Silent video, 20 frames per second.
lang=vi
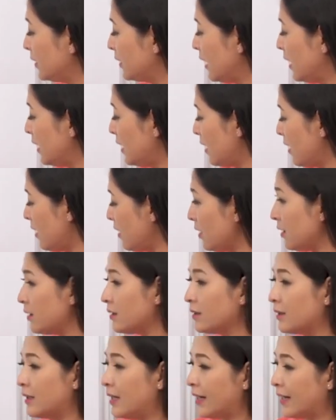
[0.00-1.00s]
Tên lót
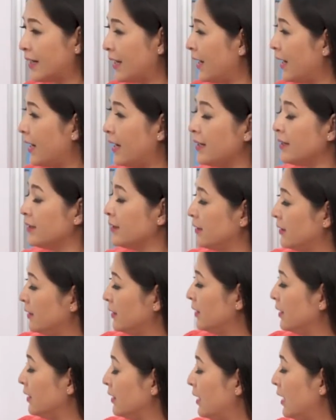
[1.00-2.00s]
là khác.
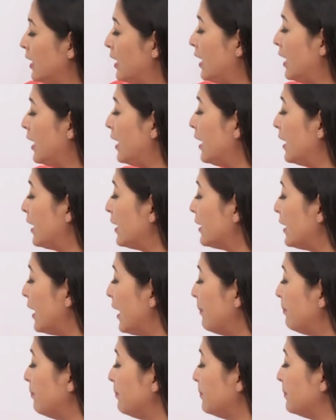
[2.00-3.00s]

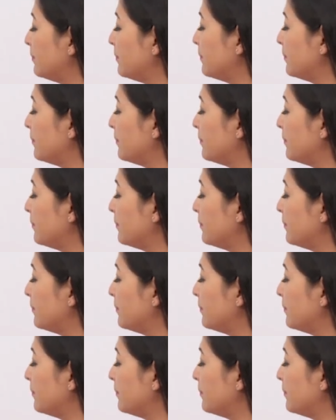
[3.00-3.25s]
5,